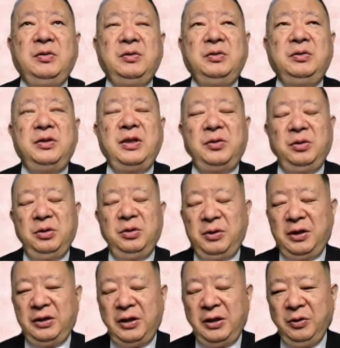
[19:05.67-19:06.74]
産んだ子供
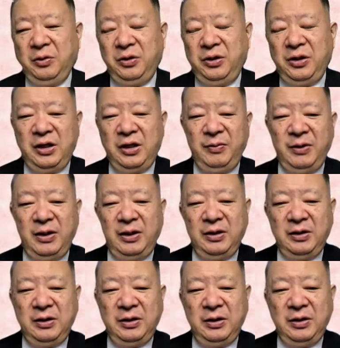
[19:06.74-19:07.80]
が天皇になれば、
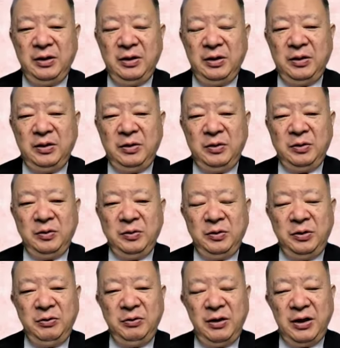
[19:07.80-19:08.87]

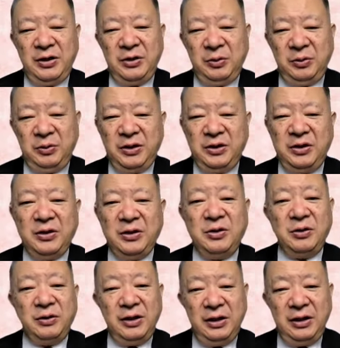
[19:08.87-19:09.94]
藤原氏と同じです
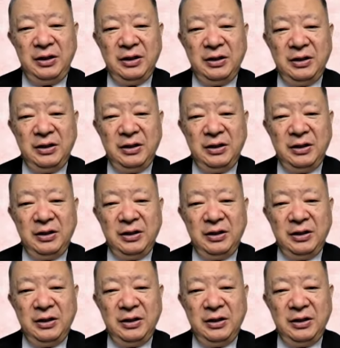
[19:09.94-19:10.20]
よね。